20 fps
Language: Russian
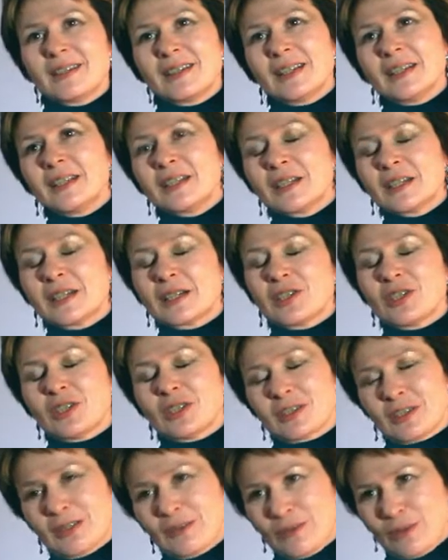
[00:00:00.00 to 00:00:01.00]
я не так
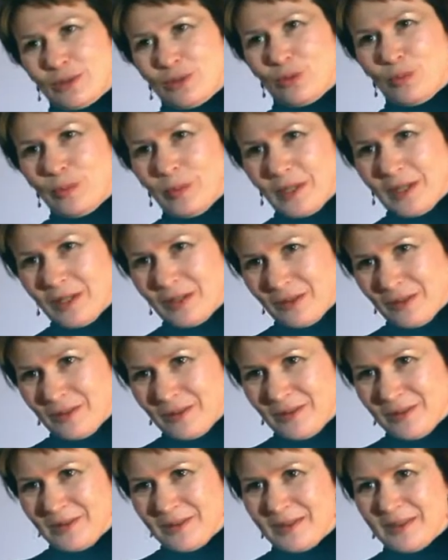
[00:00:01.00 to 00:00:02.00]
часто
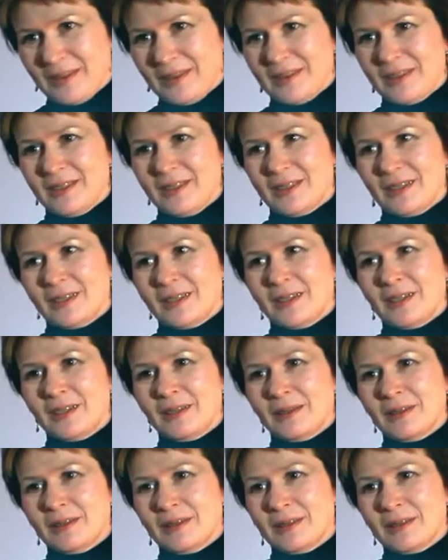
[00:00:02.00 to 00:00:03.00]
выступаю, э,
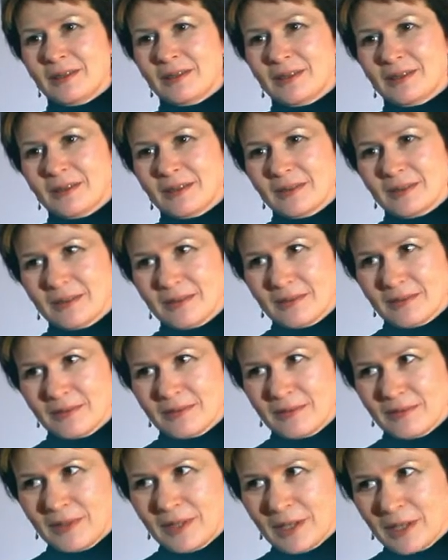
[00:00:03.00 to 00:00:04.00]
и
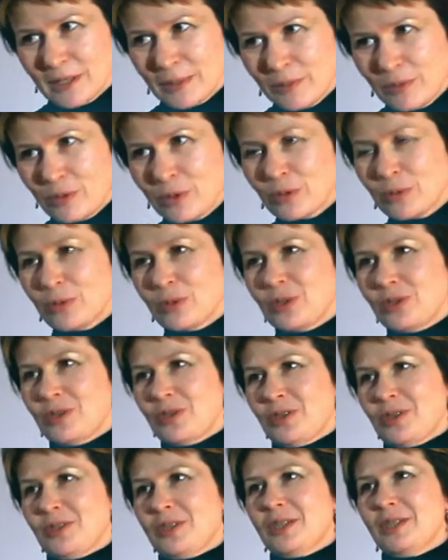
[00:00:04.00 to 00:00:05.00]
э, я
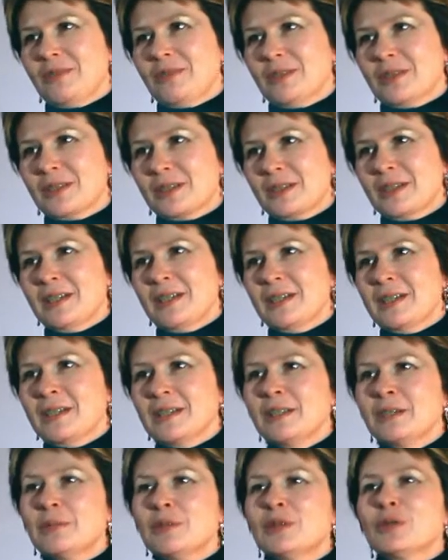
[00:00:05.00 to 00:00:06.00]
работающий человек, да,
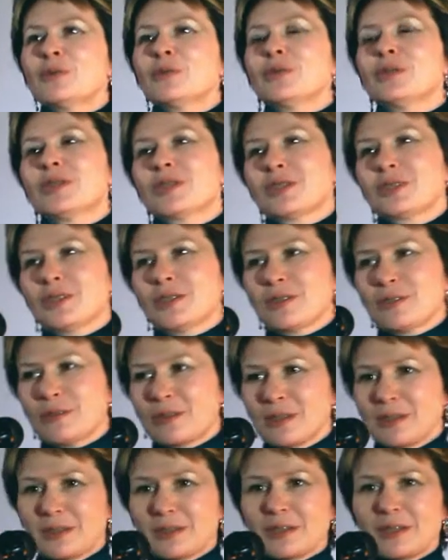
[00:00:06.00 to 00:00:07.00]
я не могу держать
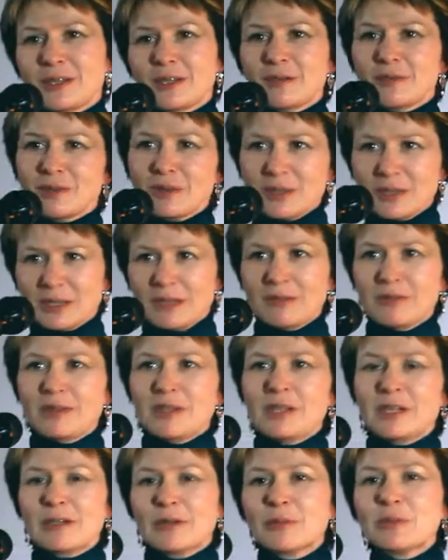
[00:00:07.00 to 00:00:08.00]
свои стихи в
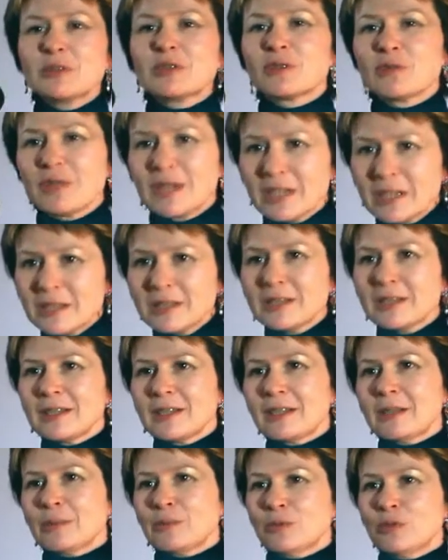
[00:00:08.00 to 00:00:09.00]
голове, я вообще свои
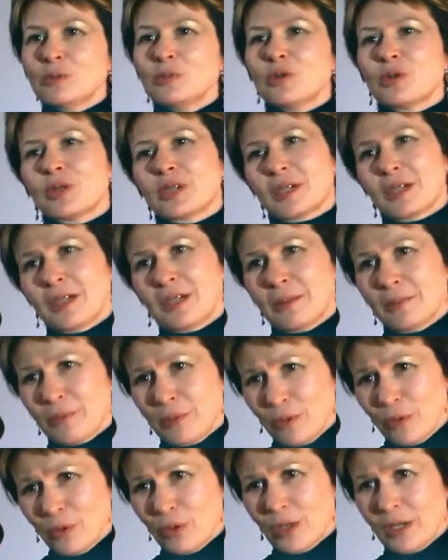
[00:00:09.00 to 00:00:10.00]
стихи помню
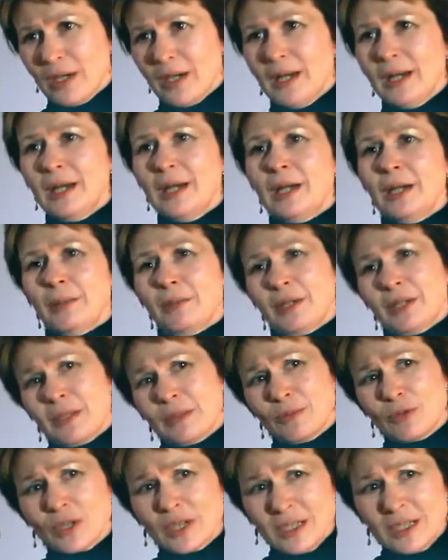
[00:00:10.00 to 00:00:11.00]
крайне плохо.
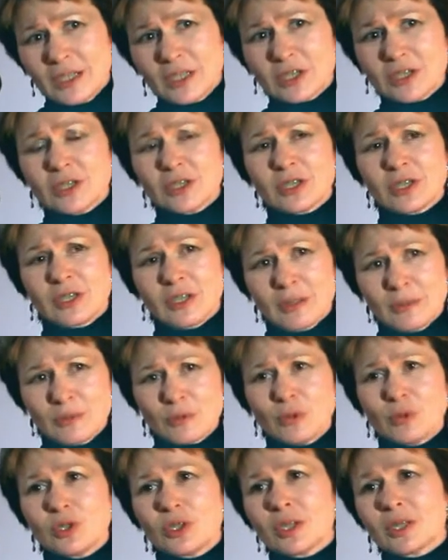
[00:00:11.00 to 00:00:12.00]
Поэтому, конечно же,
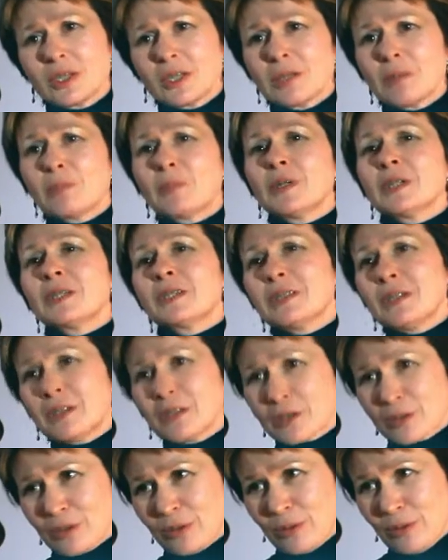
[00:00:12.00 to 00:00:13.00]
я буду читать по
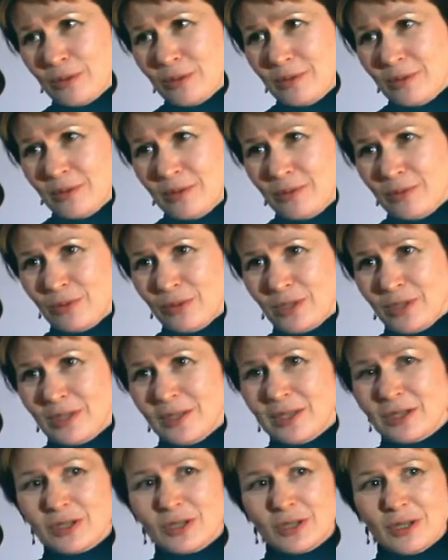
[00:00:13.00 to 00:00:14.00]
тексту.
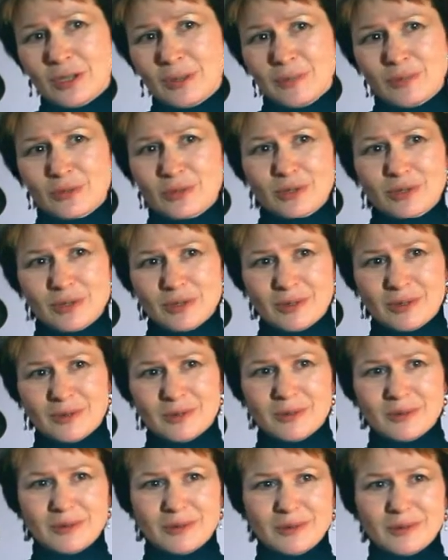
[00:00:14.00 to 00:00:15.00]
Вот, иначе я просто
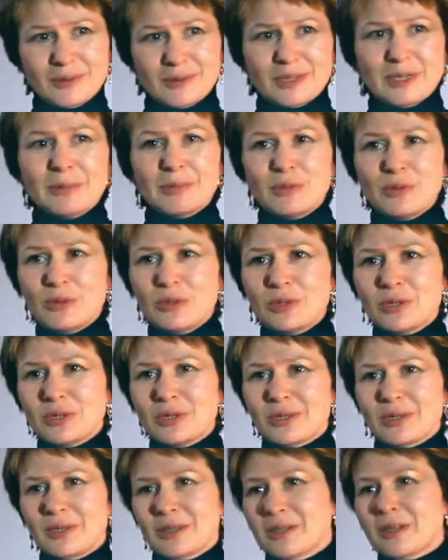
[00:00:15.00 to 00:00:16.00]
э,
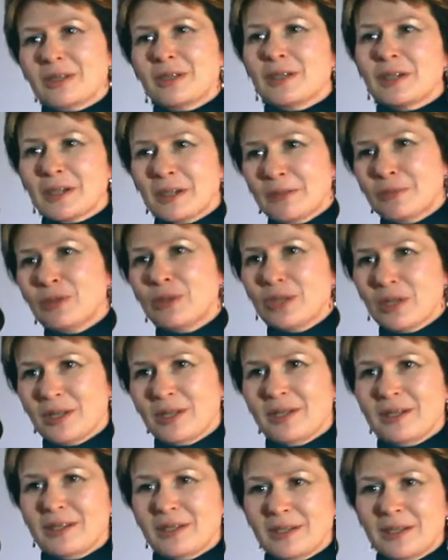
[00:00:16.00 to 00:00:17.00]
собьюсь, и это никому
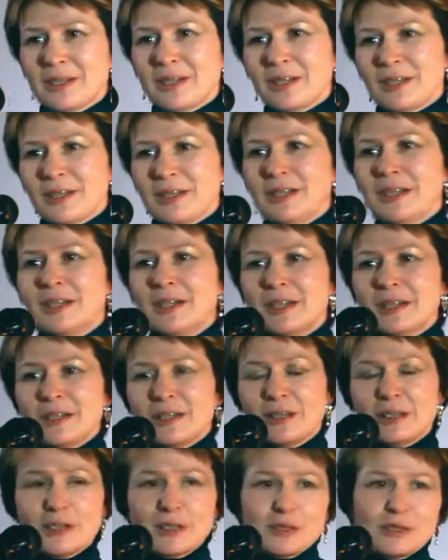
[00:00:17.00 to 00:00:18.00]
не надо, да, я
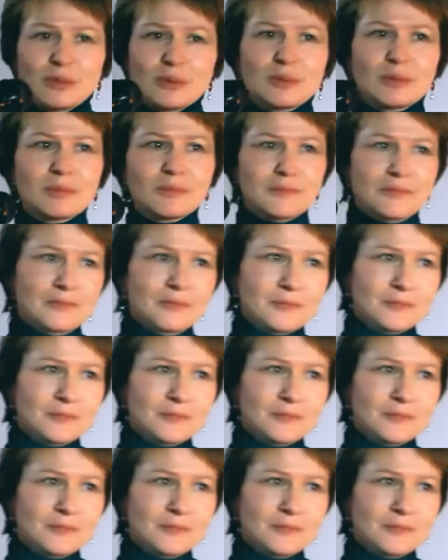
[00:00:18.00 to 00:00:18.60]
не актер,